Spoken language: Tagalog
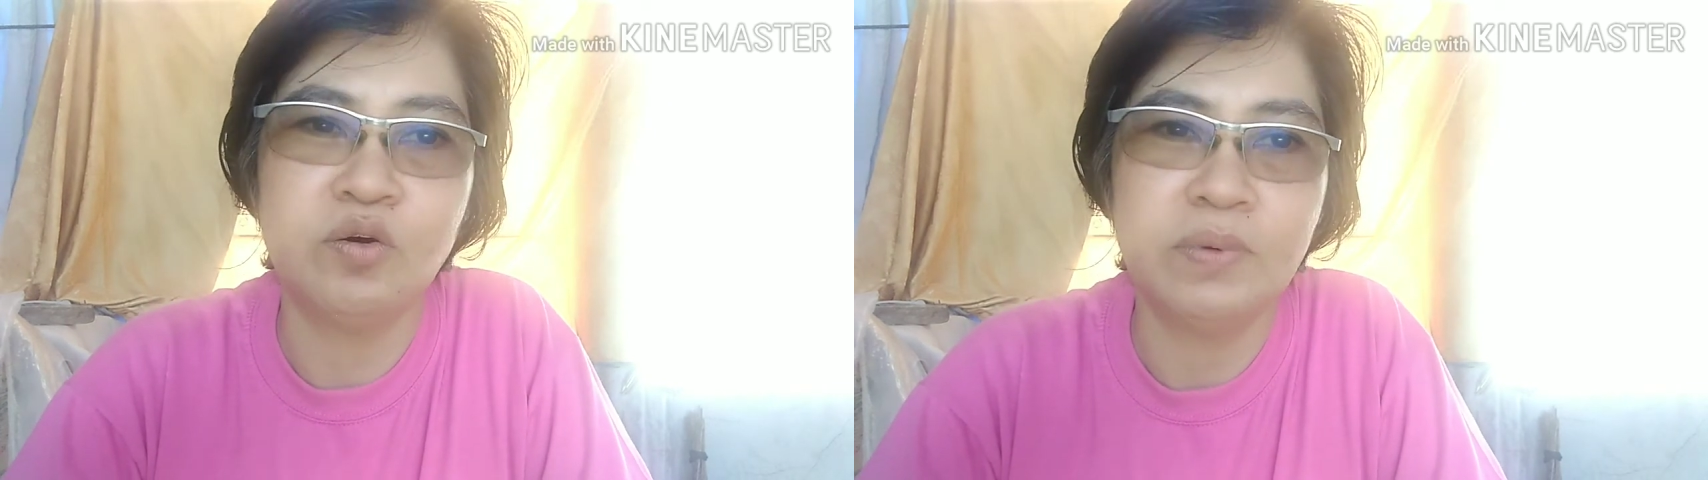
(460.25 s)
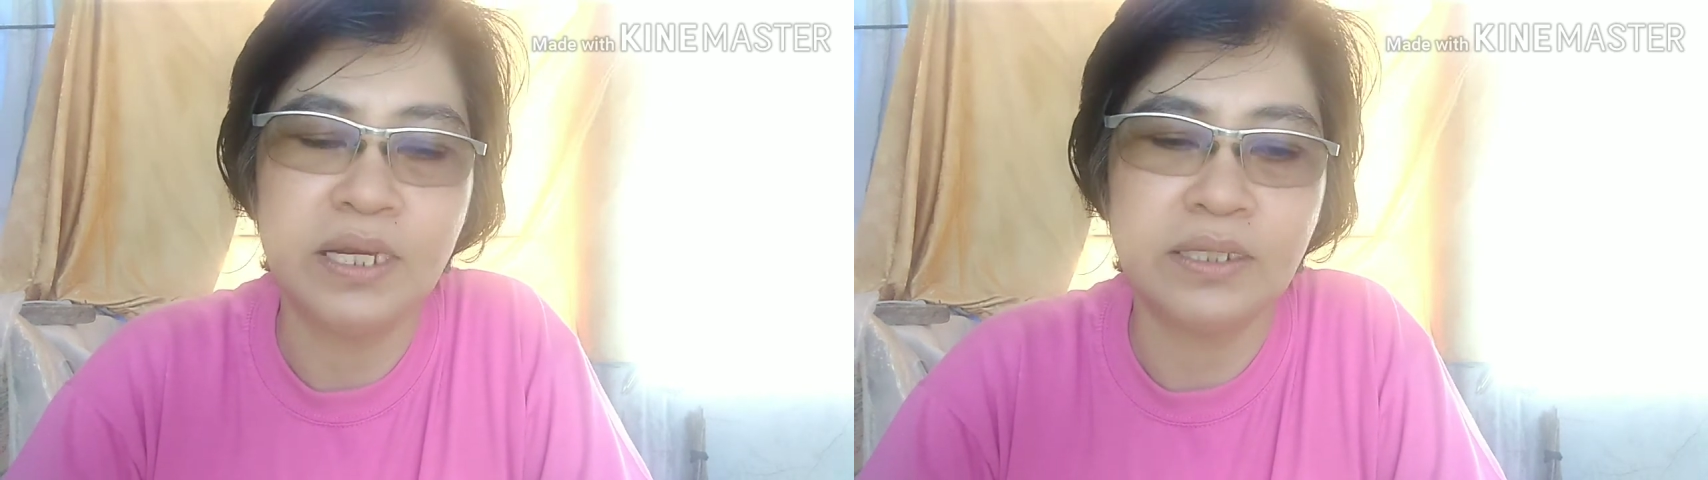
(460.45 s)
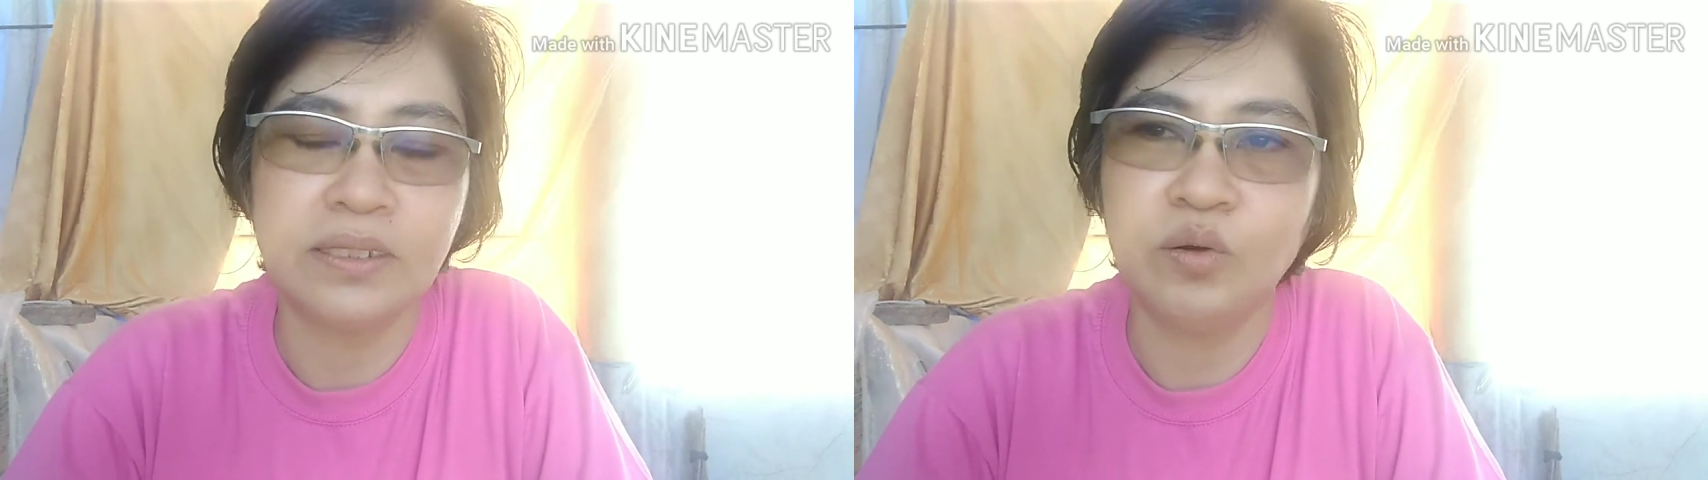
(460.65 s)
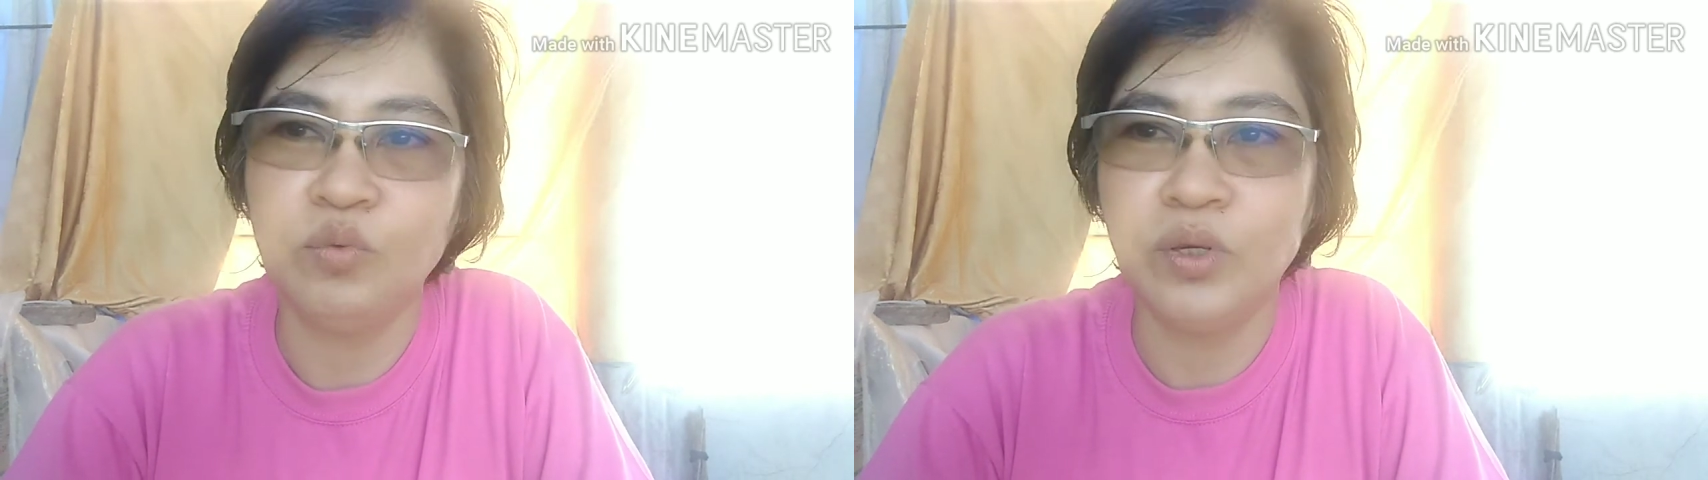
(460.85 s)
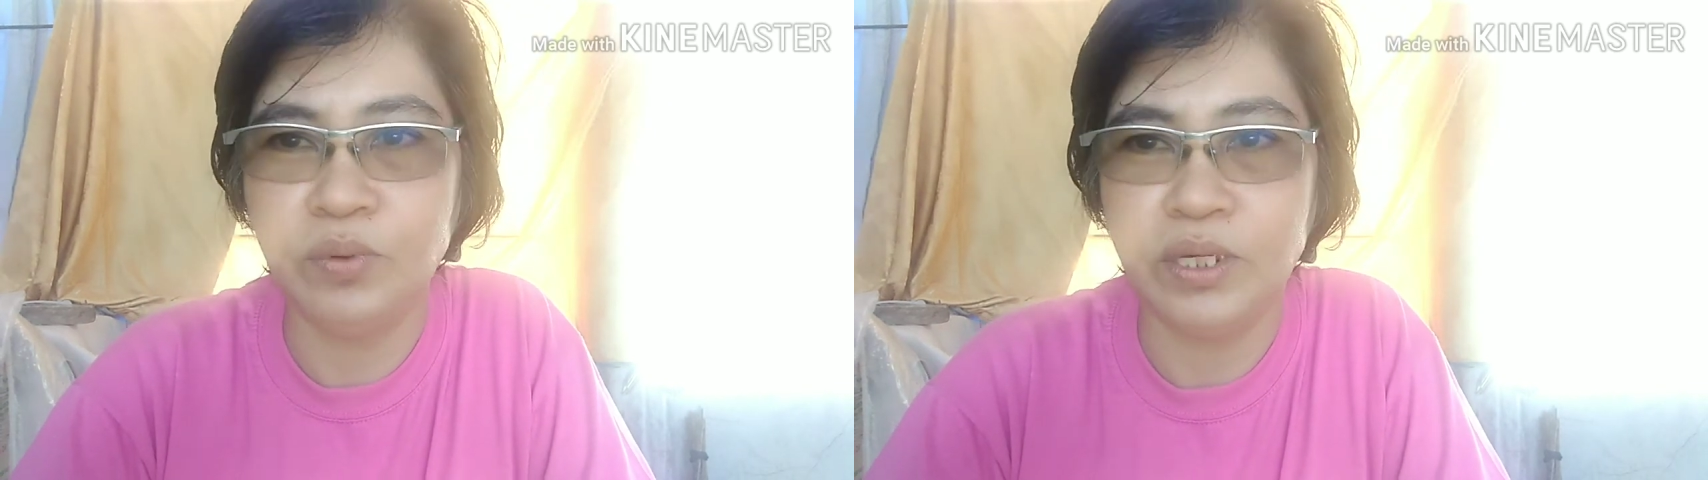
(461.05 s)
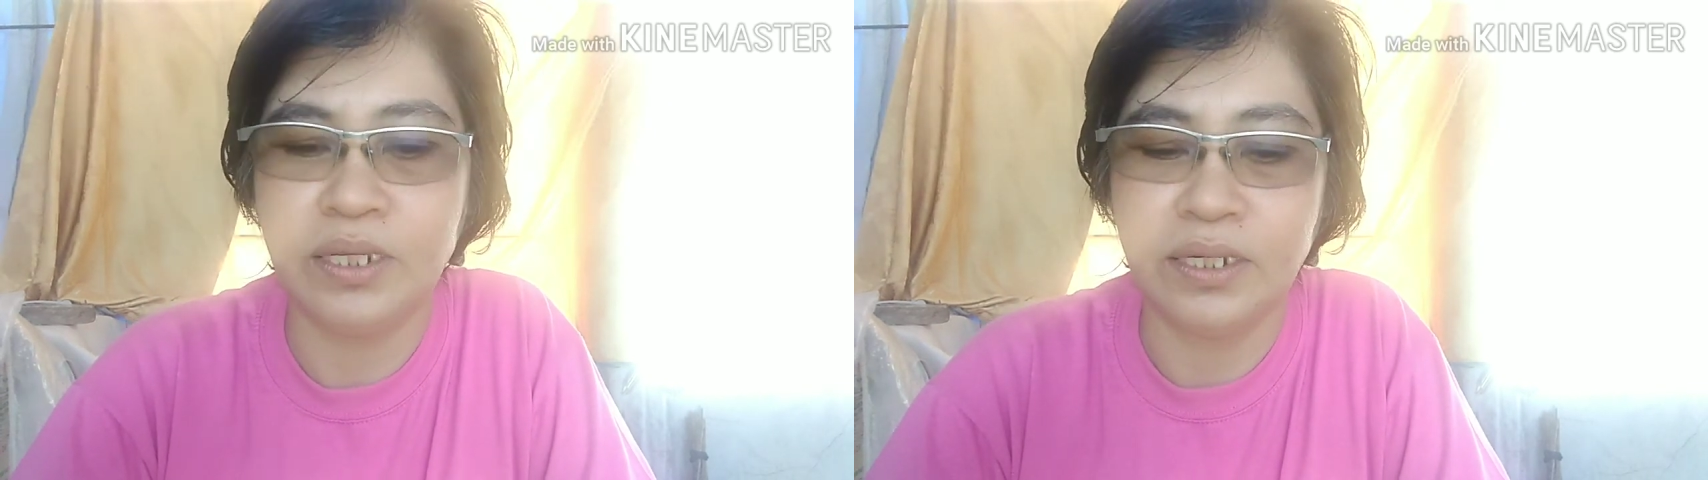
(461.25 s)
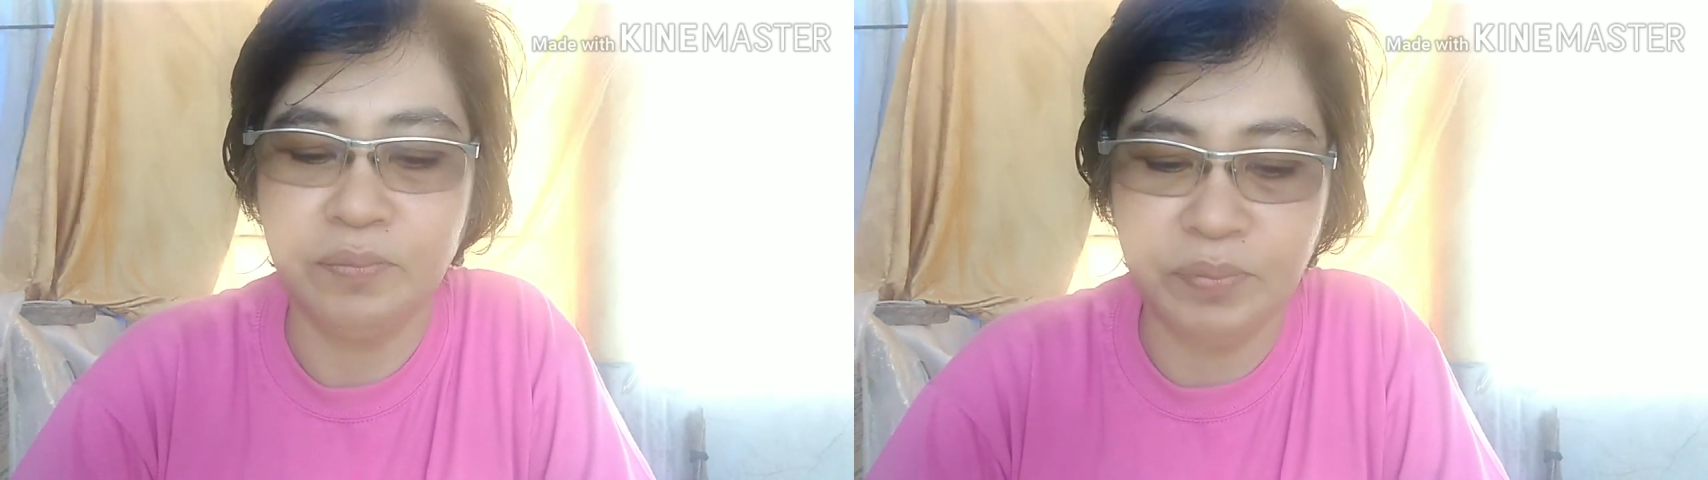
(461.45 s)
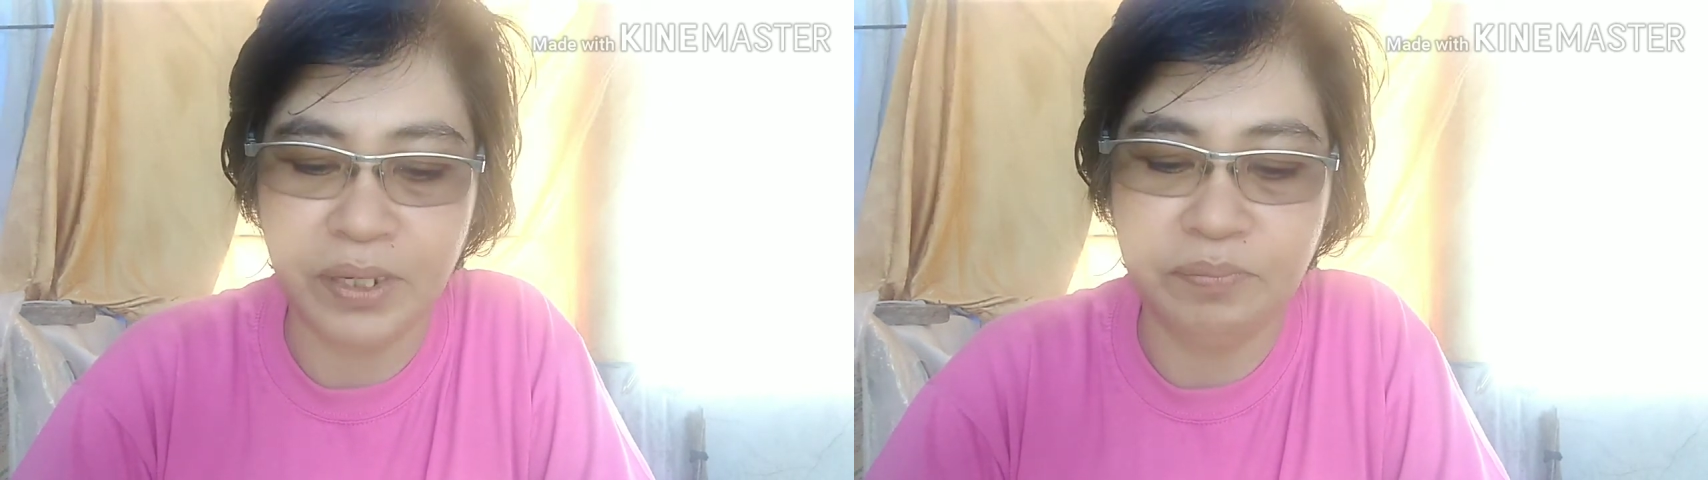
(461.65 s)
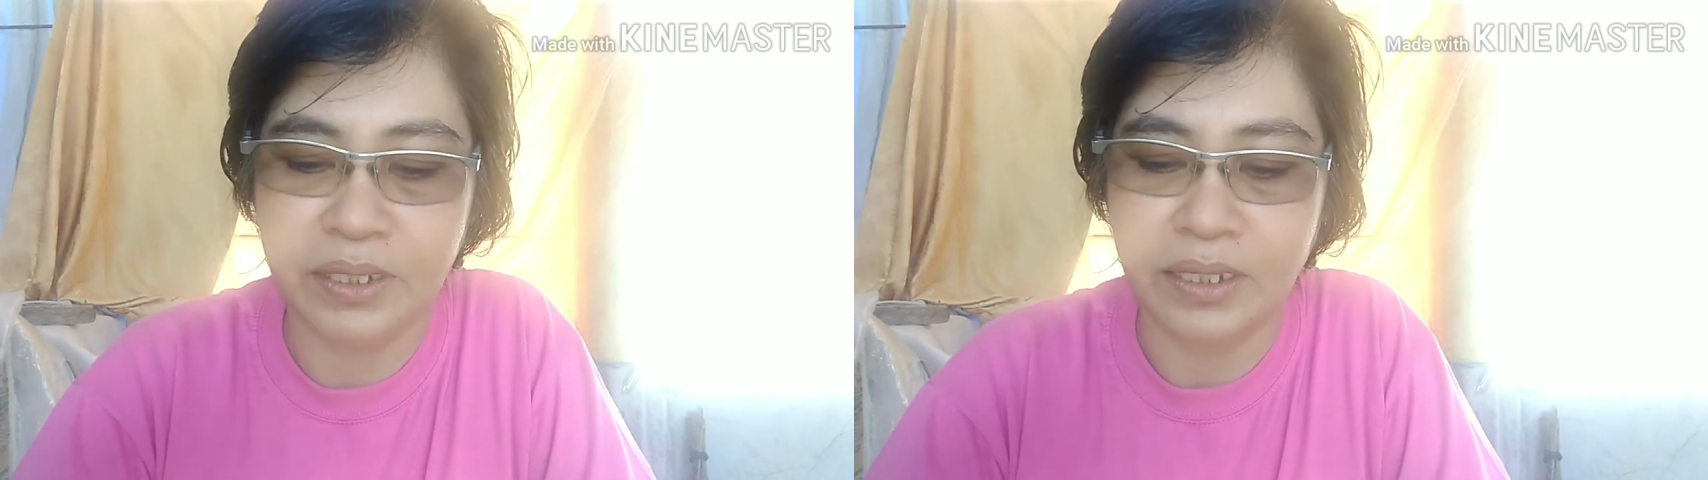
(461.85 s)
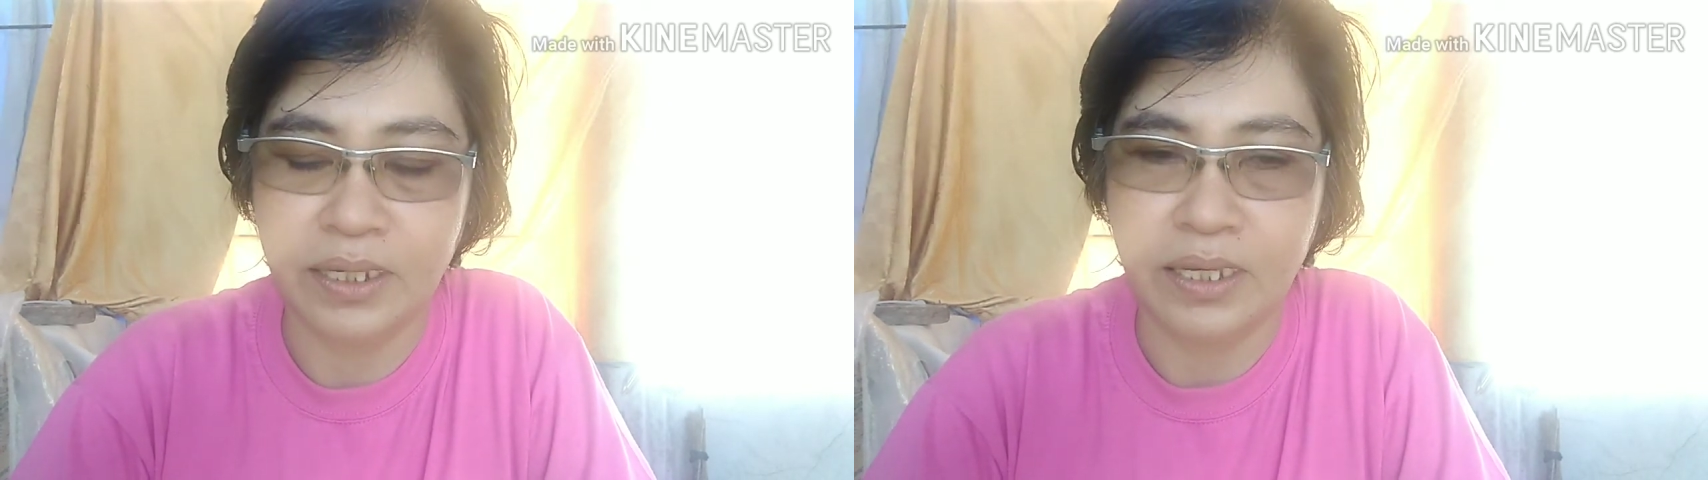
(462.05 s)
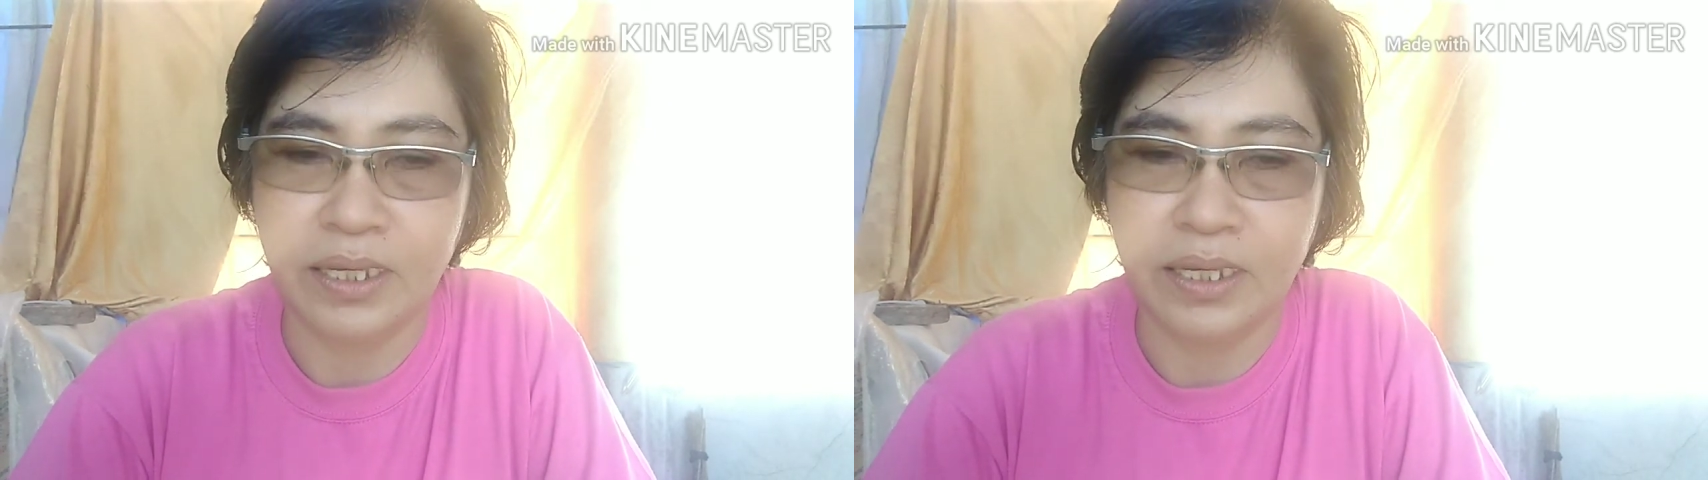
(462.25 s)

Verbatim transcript: kumalat ang wiwi ni baby.